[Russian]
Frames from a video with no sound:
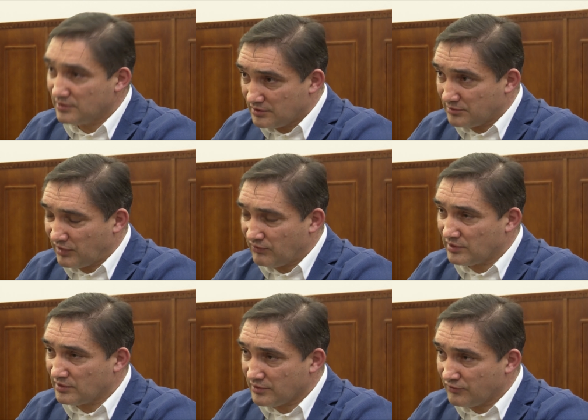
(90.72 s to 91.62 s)
э,
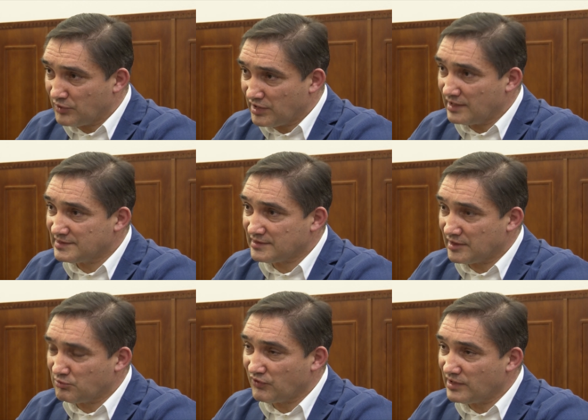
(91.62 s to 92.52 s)
э, вменяется
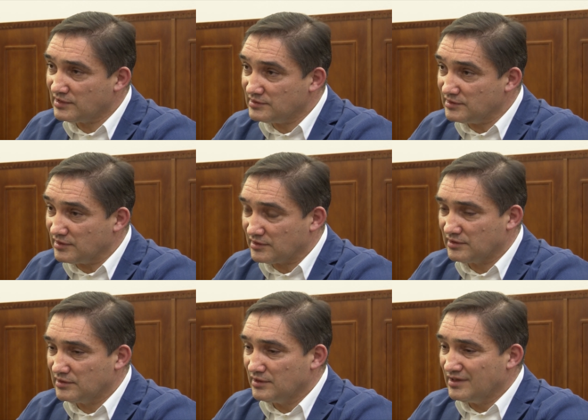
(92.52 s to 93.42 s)
отмывание денег.
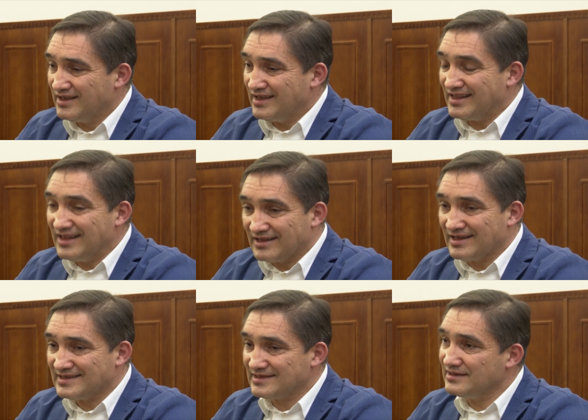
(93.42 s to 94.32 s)
Для
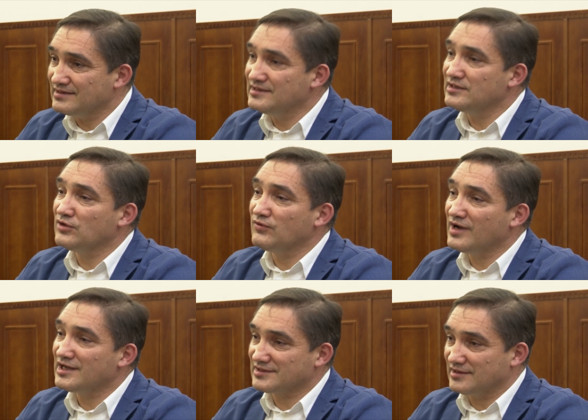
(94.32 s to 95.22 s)
нас это дело
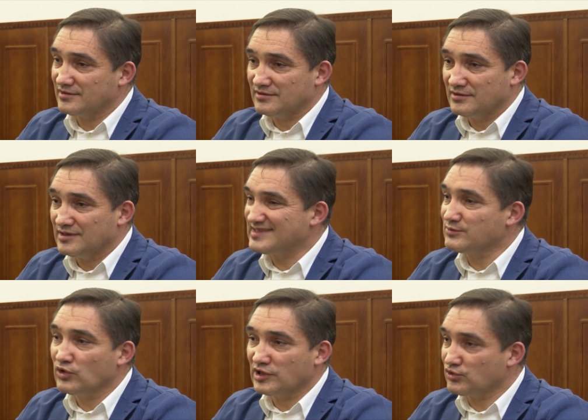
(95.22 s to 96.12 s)
важно с
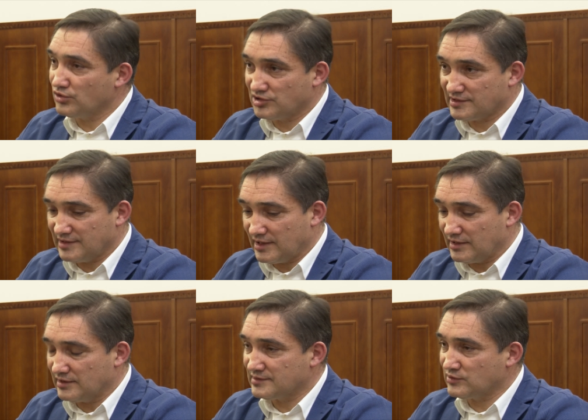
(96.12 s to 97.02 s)
многих точек
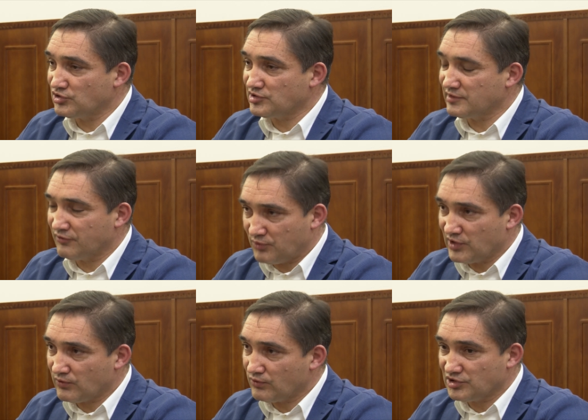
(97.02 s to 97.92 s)
зрения. С точки, в
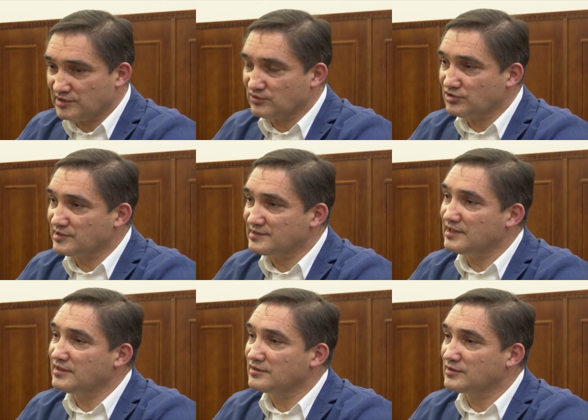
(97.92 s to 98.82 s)
первую очередь, с точки
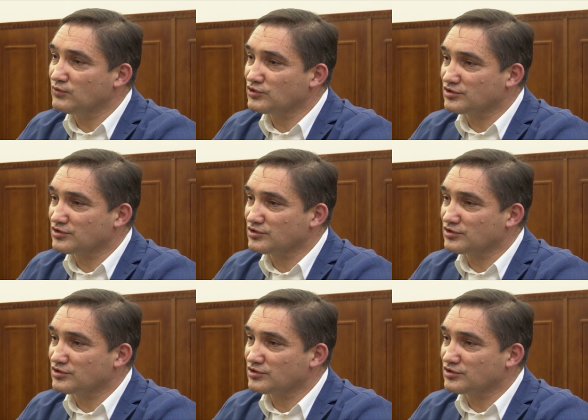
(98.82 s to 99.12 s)
зрения того,